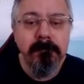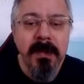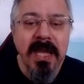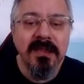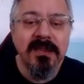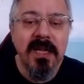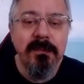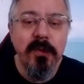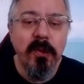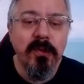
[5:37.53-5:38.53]
beyazlar
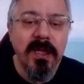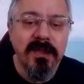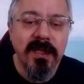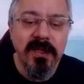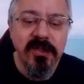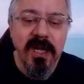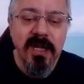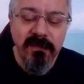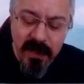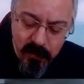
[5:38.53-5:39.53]
piyonla at
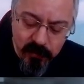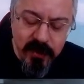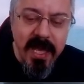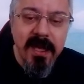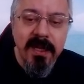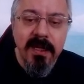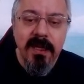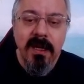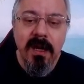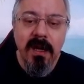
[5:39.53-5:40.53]
alacak ve önde.
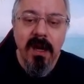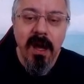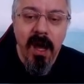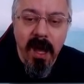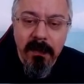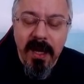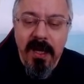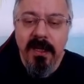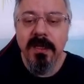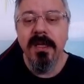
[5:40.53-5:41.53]

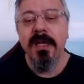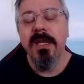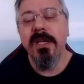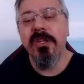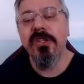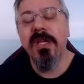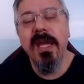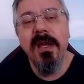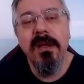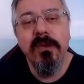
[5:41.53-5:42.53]
Ama
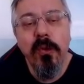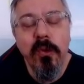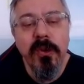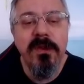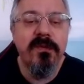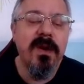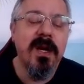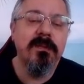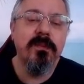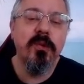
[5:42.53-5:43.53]
işte Hu
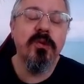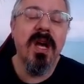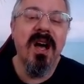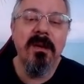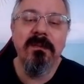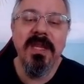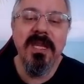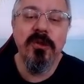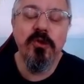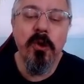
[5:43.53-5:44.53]
Yifan burada
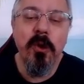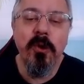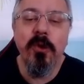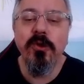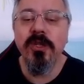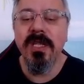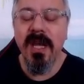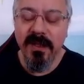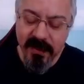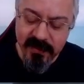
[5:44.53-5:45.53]
hamleyi çok
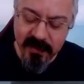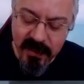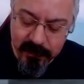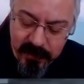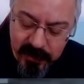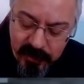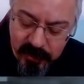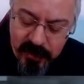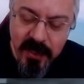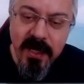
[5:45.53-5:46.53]
önceden
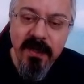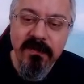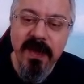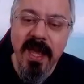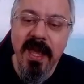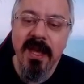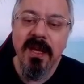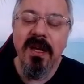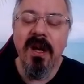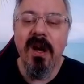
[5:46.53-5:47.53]
hazırlamış ve
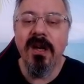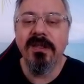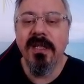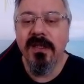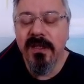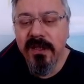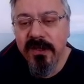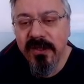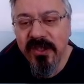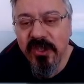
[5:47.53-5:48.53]
at
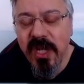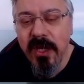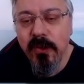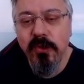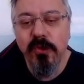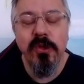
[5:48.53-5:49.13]
alır C3